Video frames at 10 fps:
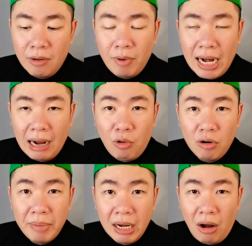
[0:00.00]
เวลาคน
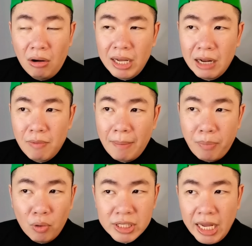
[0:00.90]
ไปร้องเรียนว่าโป
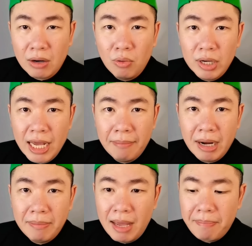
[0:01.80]
รเจกต์คุณเนี่ยมั
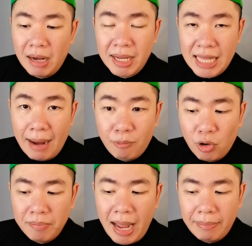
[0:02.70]
นไม่เป็นไปตามโร
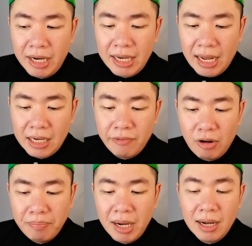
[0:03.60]
ดแม a เลยเนี่ย
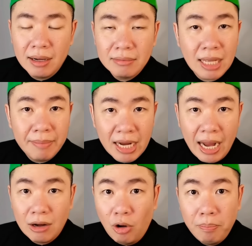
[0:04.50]
developer ทำยังไง
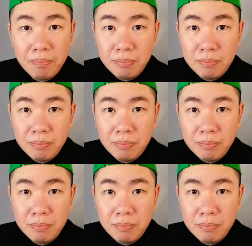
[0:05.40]
ลบ